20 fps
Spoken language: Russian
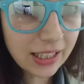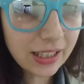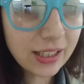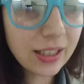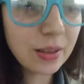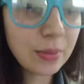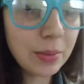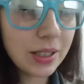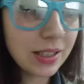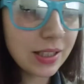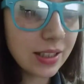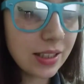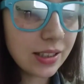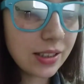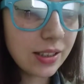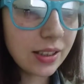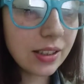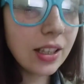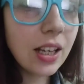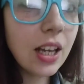себе
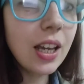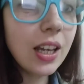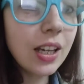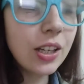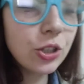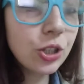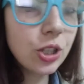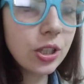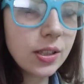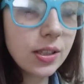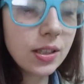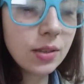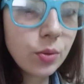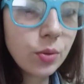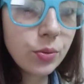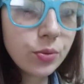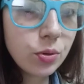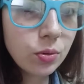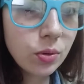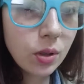сделает, и через него
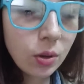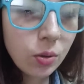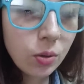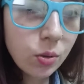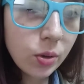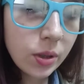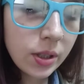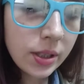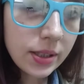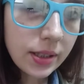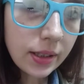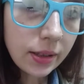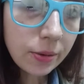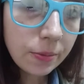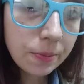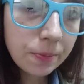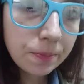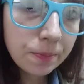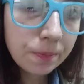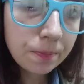всю дорогу глядит.
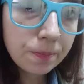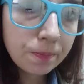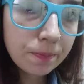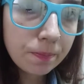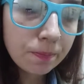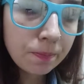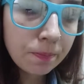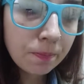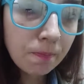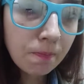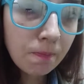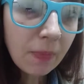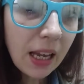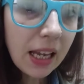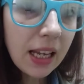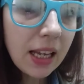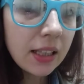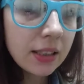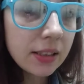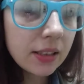
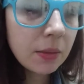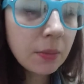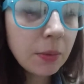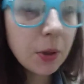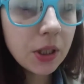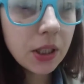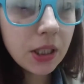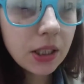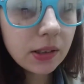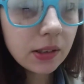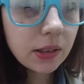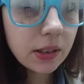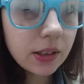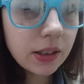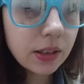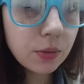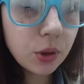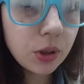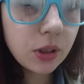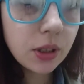Самое интересное,
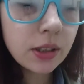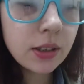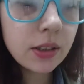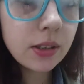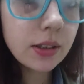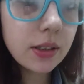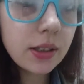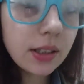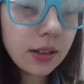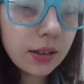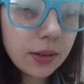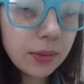сегодня один дед,